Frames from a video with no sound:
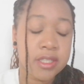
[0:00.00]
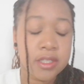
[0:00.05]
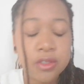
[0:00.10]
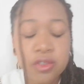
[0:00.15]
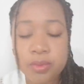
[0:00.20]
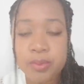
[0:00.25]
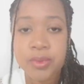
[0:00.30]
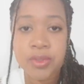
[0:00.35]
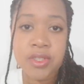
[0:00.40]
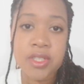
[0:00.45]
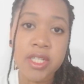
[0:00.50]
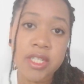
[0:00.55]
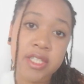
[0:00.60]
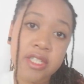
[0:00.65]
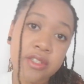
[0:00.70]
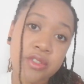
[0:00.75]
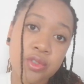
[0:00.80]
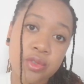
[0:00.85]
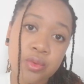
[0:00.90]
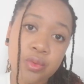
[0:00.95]
qui se posaient la
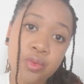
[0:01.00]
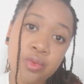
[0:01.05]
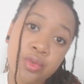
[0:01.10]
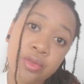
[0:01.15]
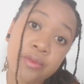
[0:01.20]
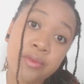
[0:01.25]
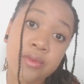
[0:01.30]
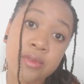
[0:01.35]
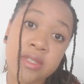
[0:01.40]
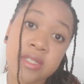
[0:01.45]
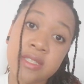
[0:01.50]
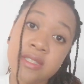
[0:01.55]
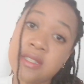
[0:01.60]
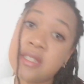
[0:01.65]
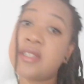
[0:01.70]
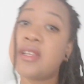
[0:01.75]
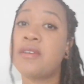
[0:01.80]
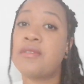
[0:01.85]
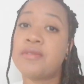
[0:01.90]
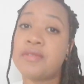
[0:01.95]
question. Je vous le dis,
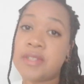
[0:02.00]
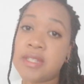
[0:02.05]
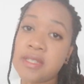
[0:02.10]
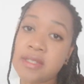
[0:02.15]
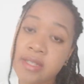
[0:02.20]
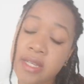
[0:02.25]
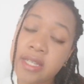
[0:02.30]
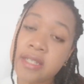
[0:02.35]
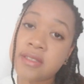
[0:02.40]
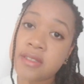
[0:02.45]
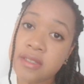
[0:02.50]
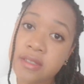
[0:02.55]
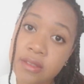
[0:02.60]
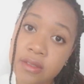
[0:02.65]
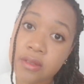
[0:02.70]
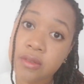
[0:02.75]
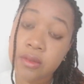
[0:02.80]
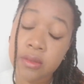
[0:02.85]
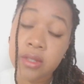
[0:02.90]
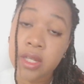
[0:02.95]
c'est un fait, ça
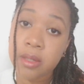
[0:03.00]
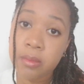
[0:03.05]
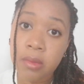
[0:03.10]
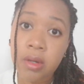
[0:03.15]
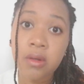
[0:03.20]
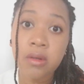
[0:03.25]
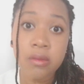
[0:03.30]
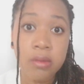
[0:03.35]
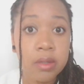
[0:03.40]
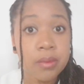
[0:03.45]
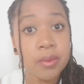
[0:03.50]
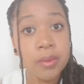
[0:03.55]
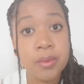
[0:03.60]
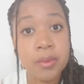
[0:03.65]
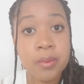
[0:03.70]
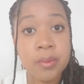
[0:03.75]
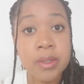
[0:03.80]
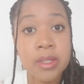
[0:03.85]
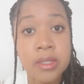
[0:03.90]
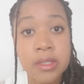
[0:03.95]
existe totalement. Oui, oui,
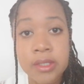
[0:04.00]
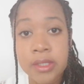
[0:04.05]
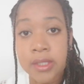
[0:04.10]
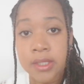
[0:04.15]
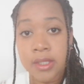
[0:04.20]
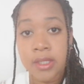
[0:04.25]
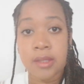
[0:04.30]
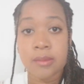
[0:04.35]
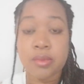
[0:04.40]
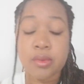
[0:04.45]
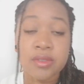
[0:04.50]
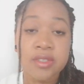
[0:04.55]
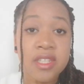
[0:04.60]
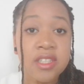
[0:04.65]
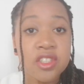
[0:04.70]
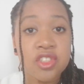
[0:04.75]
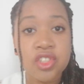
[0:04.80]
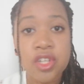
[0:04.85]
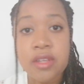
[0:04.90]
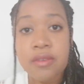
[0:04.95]
oui, oui. Pour ça,
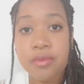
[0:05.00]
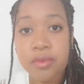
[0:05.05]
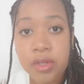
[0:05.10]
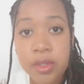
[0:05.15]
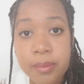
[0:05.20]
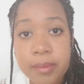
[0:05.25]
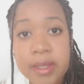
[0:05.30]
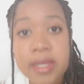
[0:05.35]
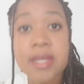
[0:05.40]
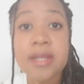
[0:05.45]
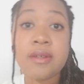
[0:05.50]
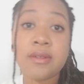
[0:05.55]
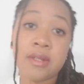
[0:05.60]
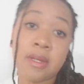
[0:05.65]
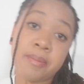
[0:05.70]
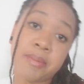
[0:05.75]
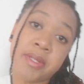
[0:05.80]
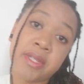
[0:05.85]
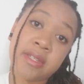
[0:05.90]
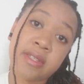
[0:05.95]
déjà, il faut aimer la
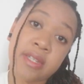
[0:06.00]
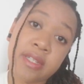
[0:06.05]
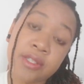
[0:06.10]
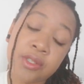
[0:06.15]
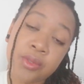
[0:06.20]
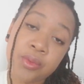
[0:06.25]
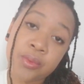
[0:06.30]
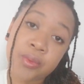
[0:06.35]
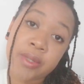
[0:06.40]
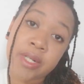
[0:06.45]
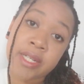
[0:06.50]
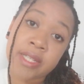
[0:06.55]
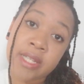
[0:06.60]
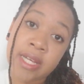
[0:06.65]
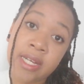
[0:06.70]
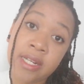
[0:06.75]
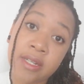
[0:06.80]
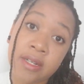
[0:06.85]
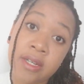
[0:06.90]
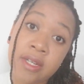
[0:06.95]
pénétration
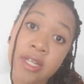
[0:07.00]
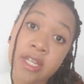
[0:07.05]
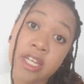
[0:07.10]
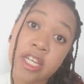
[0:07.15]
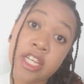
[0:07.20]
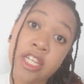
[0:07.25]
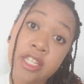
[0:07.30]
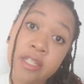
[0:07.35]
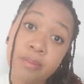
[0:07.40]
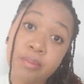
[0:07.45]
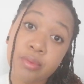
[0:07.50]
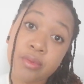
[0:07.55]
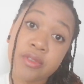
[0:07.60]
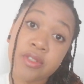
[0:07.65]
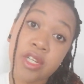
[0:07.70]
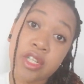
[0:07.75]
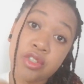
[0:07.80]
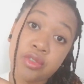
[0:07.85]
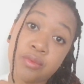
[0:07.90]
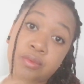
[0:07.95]
anale. Et pour
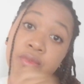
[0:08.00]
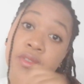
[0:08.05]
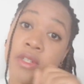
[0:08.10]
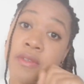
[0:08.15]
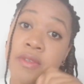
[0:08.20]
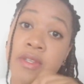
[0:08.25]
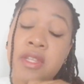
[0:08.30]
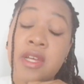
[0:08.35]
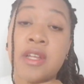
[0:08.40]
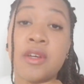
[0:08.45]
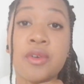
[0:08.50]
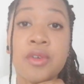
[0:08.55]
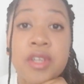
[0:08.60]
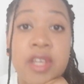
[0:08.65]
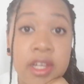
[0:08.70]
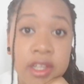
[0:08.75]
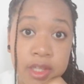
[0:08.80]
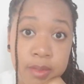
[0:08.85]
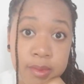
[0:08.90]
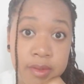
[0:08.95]
ça, je vous invite à aller
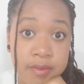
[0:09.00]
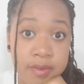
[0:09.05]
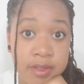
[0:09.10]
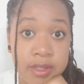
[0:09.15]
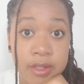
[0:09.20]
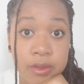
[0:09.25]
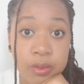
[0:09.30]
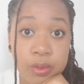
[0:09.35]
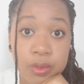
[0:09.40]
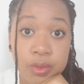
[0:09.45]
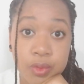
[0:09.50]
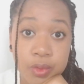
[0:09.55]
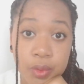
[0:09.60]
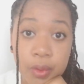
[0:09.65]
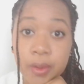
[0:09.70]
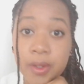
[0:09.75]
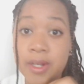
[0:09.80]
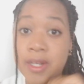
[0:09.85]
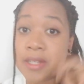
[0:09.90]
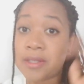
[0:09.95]
regarder ma vidéo
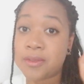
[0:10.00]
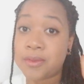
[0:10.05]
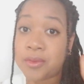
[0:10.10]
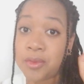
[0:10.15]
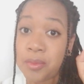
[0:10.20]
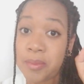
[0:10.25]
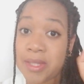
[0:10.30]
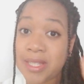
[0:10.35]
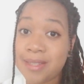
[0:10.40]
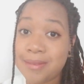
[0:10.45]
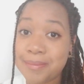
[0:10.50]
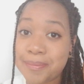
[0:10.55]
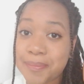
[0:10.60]
sur la sodomie.